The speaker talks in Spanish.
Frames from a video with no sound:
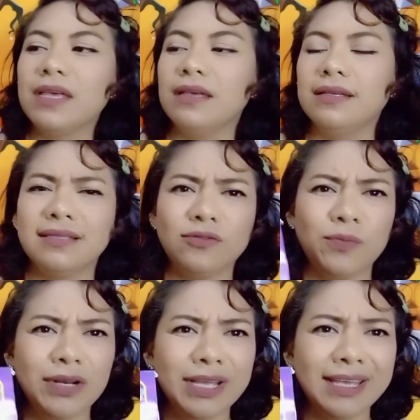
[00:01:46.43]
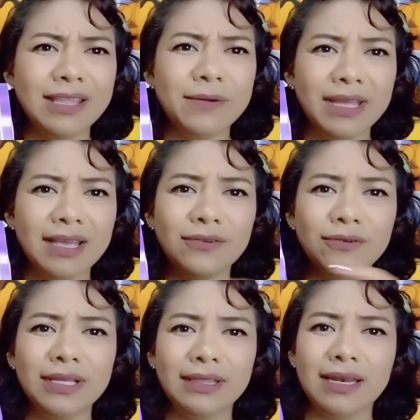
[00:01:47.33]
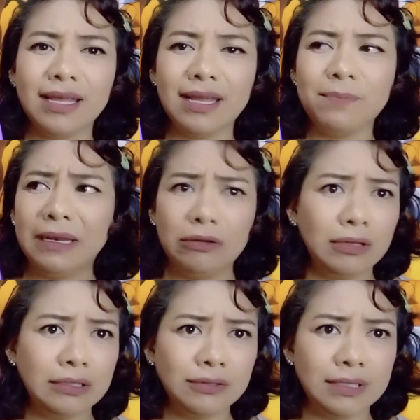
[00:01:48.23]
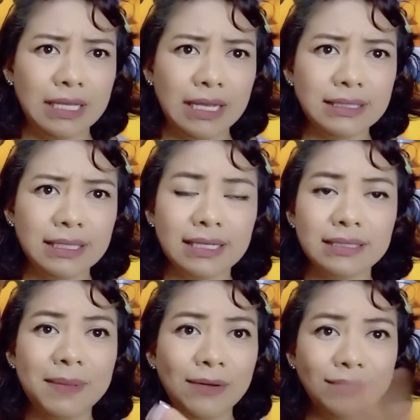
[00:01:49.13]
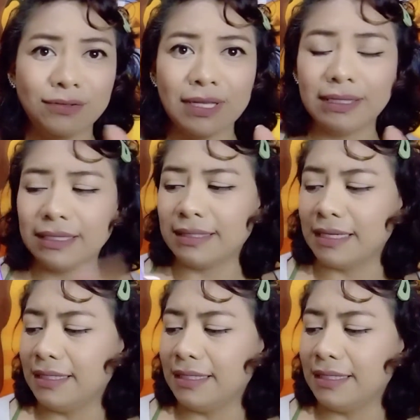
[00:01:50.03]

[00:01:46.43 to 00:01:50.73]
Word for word: se supone que ya debería yo eh, tener periodo estos días, chicas, pero estoy atrasadísima.